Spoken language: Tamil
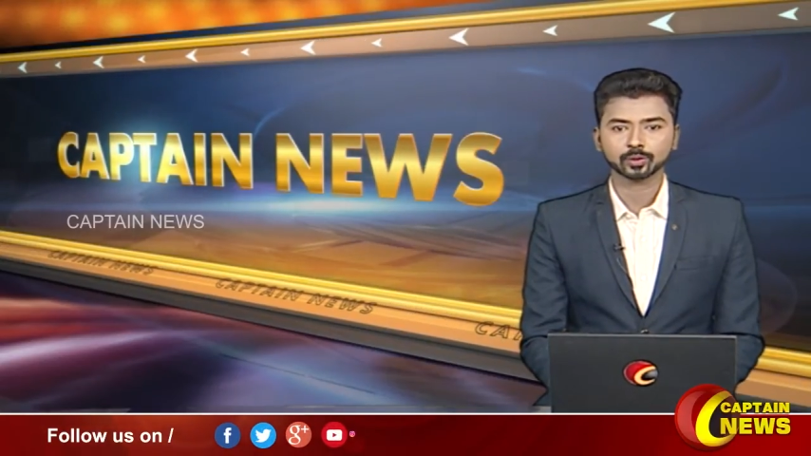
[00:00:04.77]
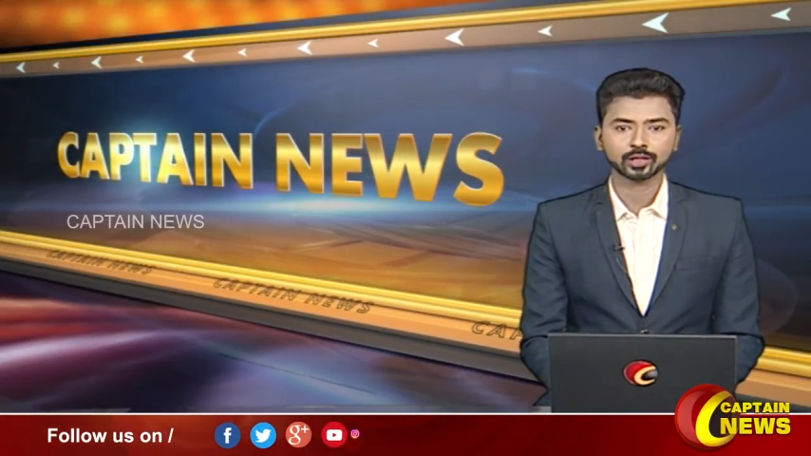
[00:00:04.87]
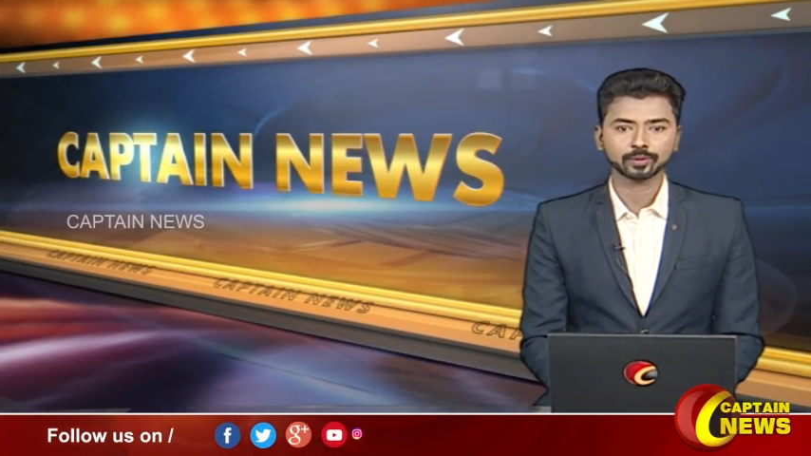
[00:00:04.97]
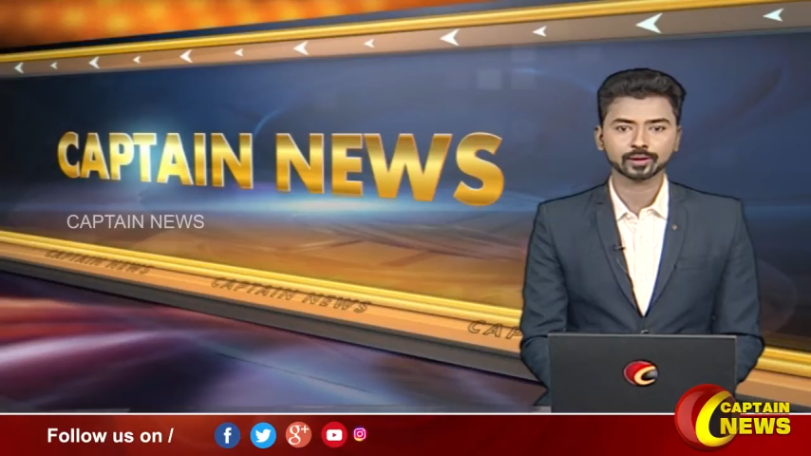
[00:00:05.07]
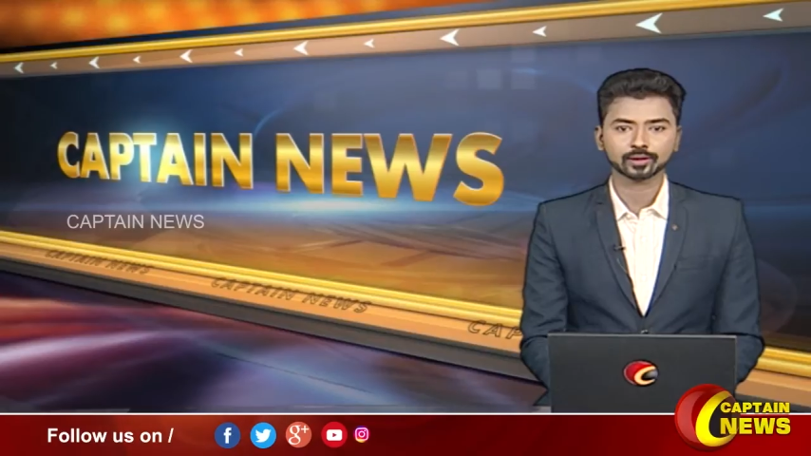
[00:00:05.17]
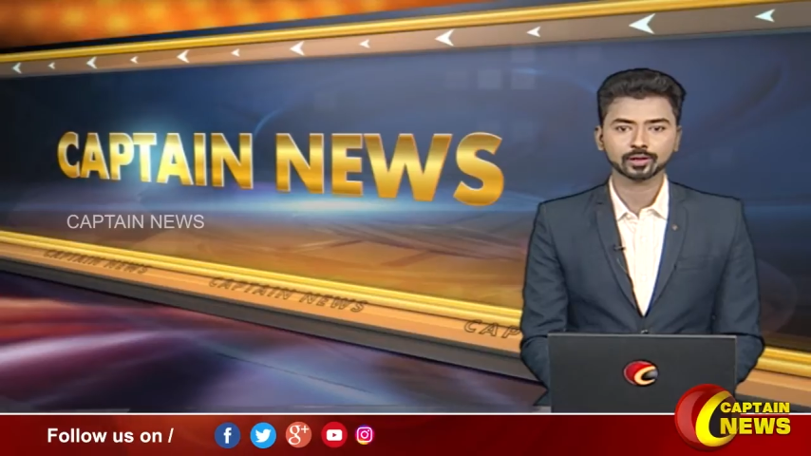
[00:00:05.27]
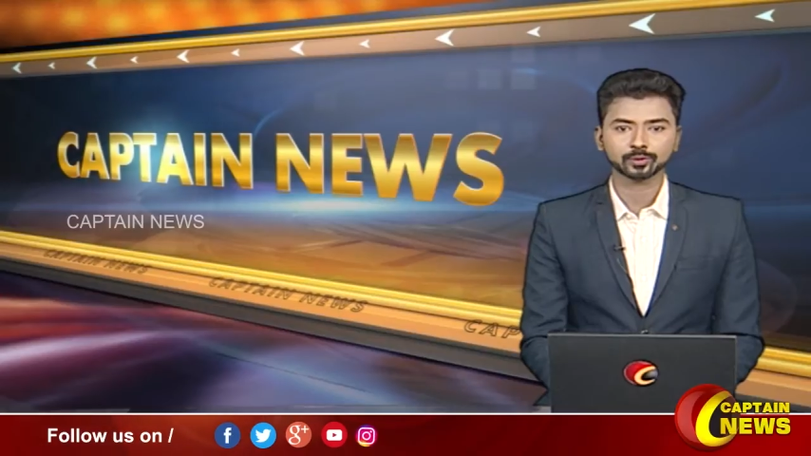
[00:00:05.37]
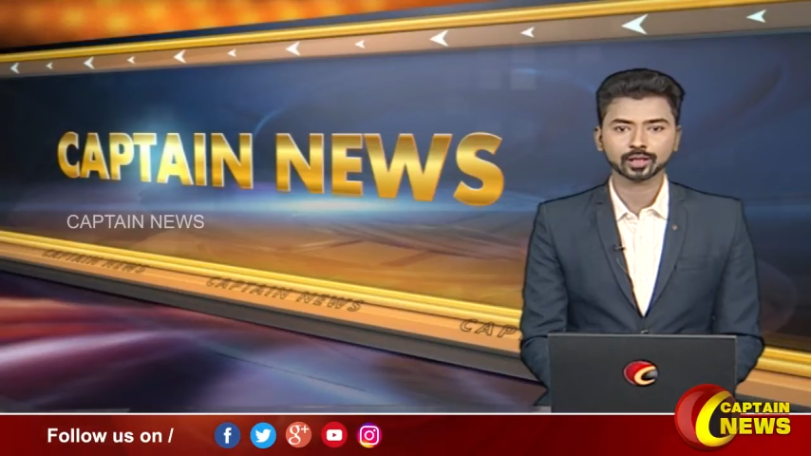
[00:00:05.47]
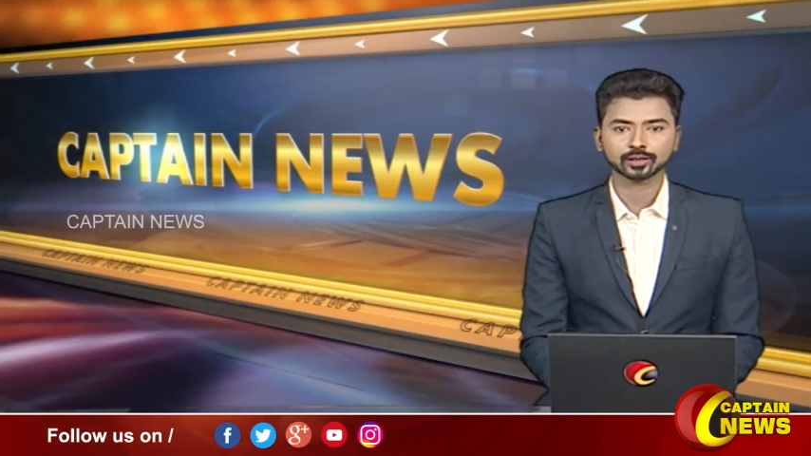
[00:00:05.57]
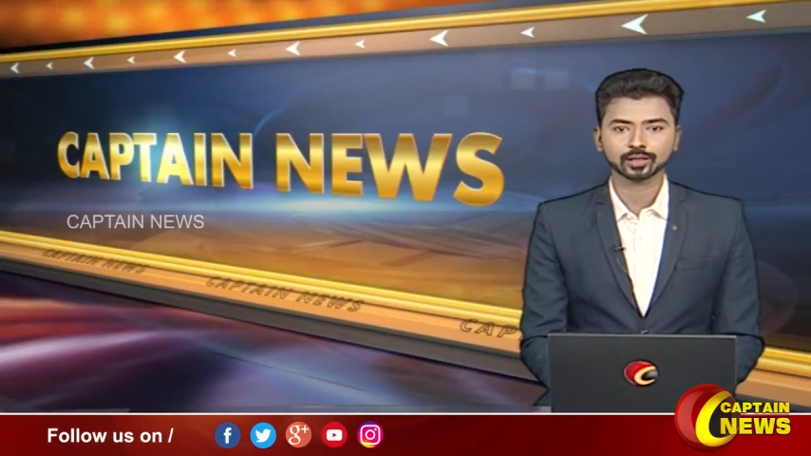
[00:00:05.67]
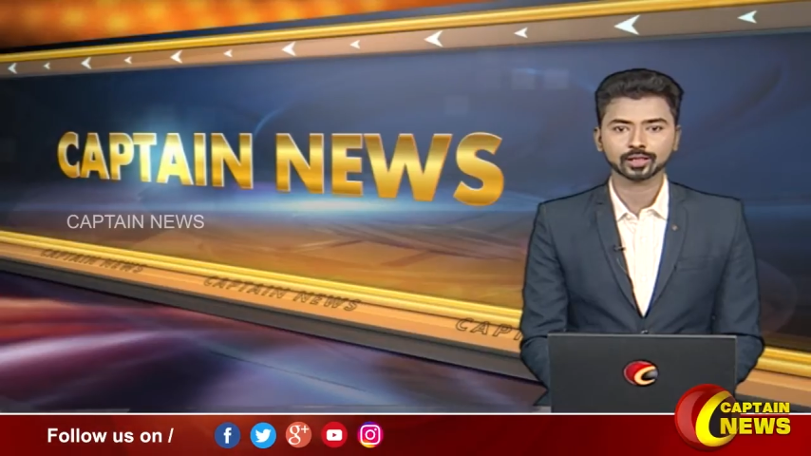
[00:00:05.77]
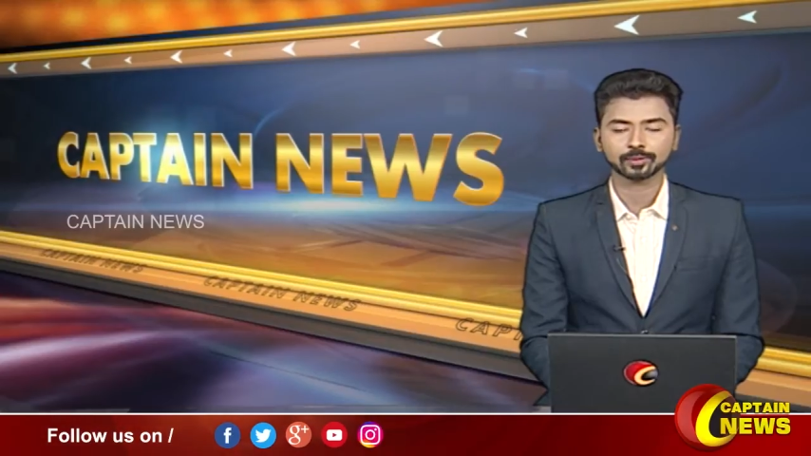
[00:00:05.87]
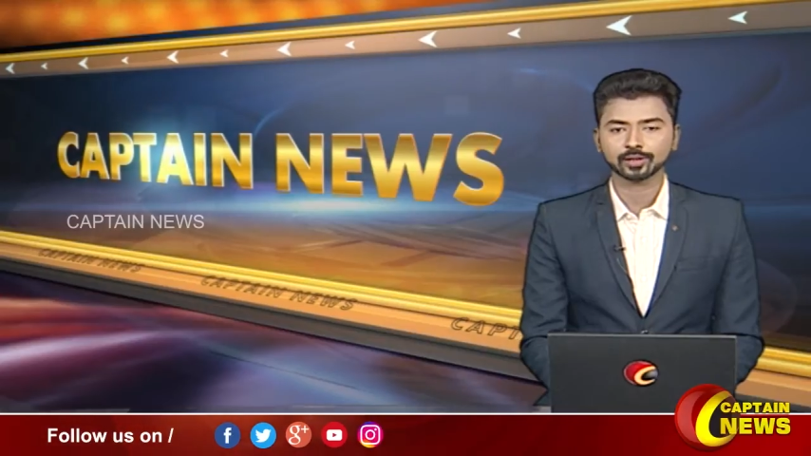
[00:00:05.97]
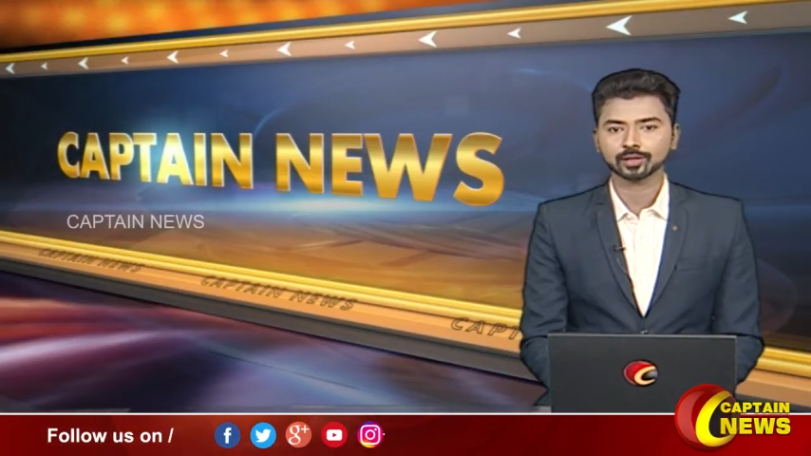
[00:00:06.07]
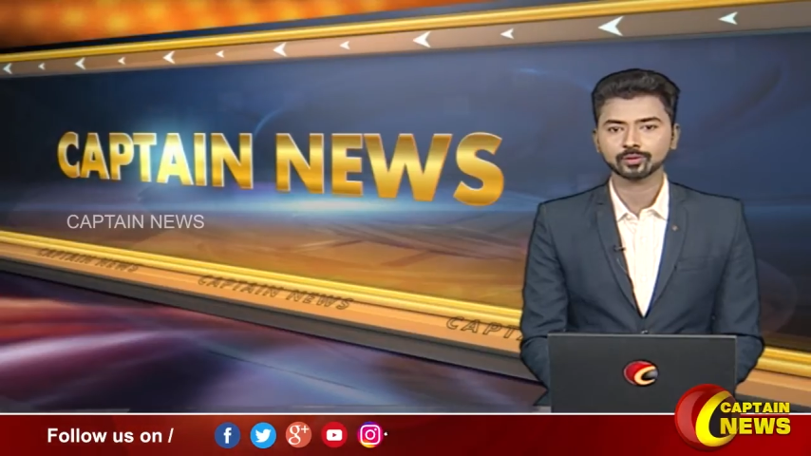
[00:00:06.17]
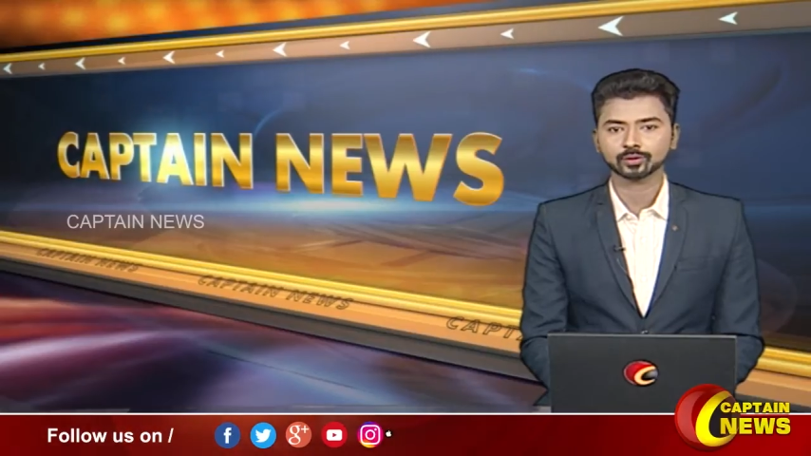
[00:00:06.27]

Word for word: ஒத்திவைத்தது உயர்நீதிமன்றம்